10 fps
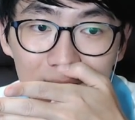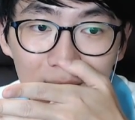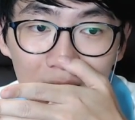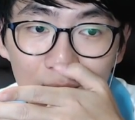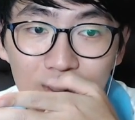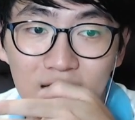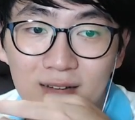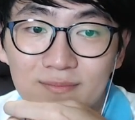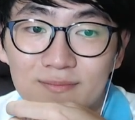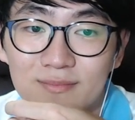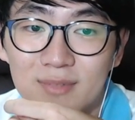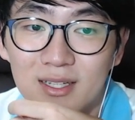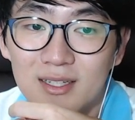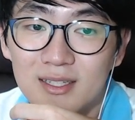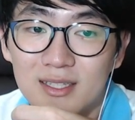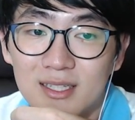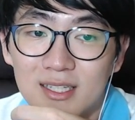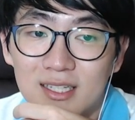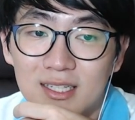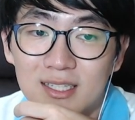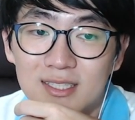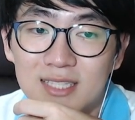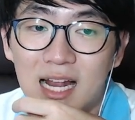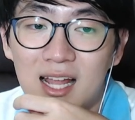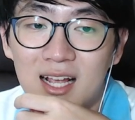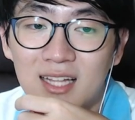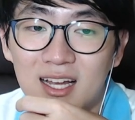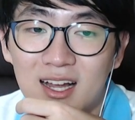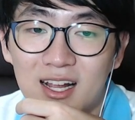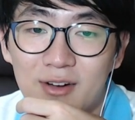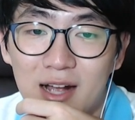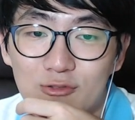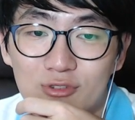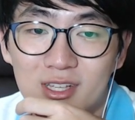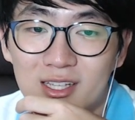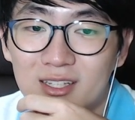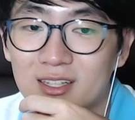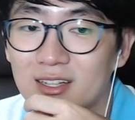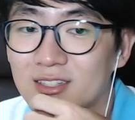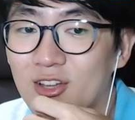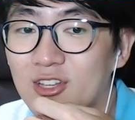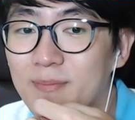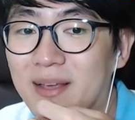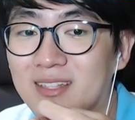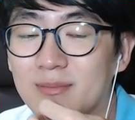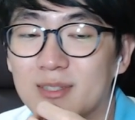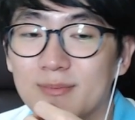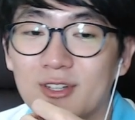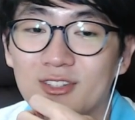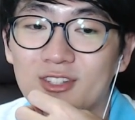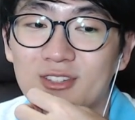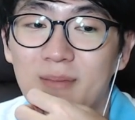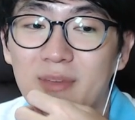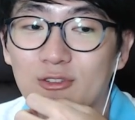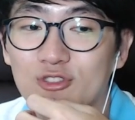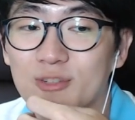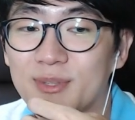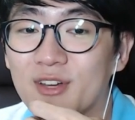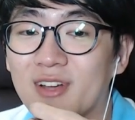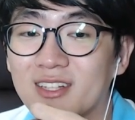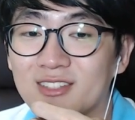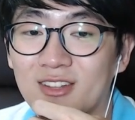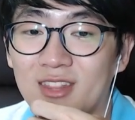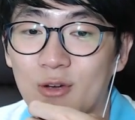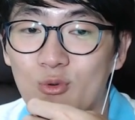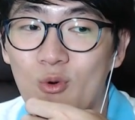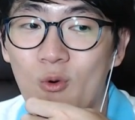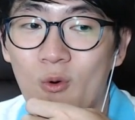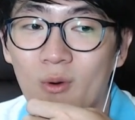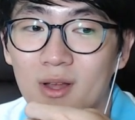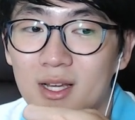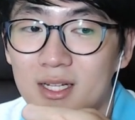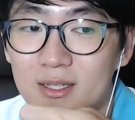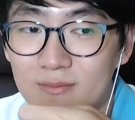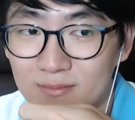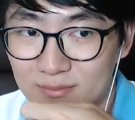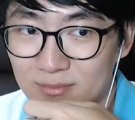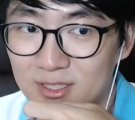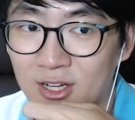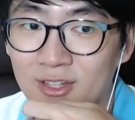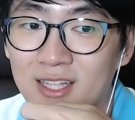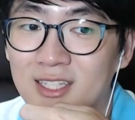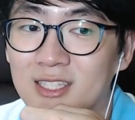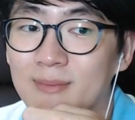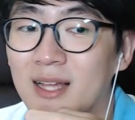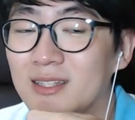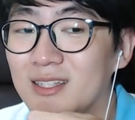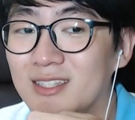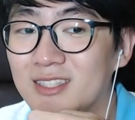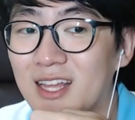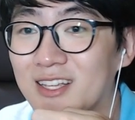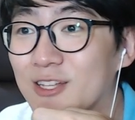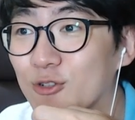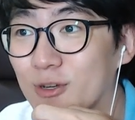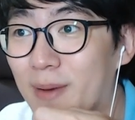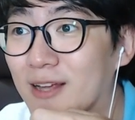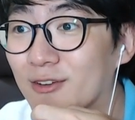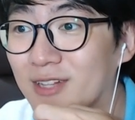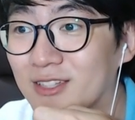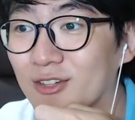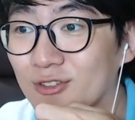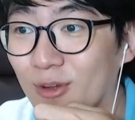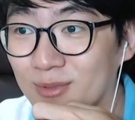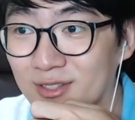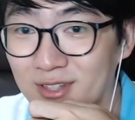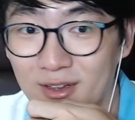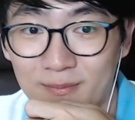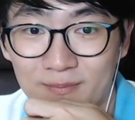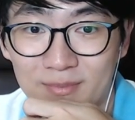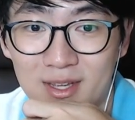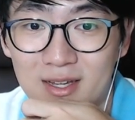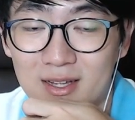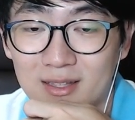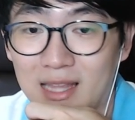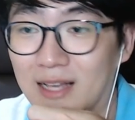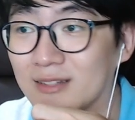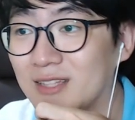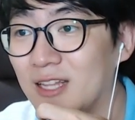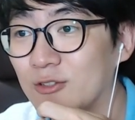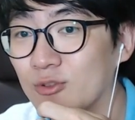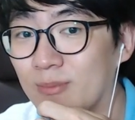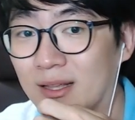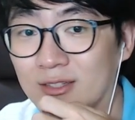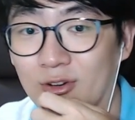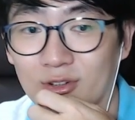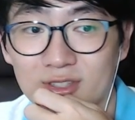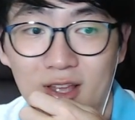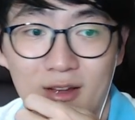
뭐냐 살라카나가라 왕국이 서기 130년에서 362년까지 있었다고 전해지지만 이 시대의 기록이 발견된 적은 없었어요. 네, 그때는 좀 많이 적었어요.